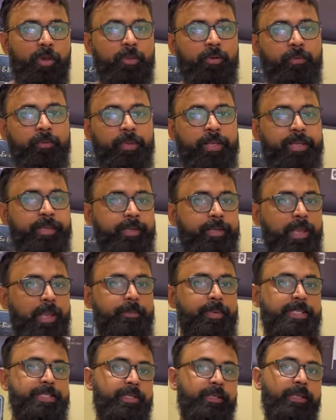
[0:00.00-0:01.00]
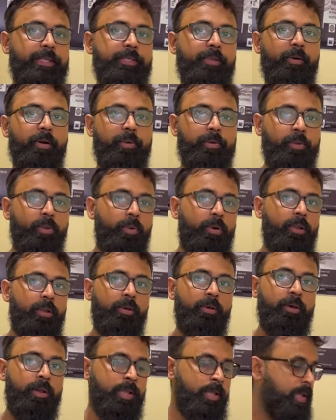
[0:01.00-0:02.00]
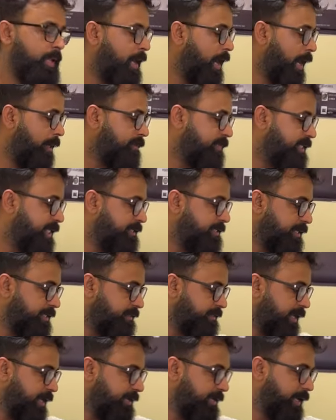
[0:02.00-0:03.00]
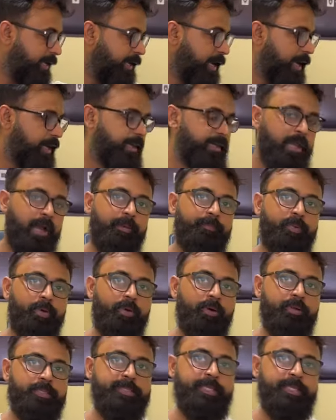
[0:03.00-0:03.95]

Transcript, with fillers: ऑल ओवर इंडिया में चले जाओ ढूंढ लो हमसे सस्ता ये गाड़ी आपको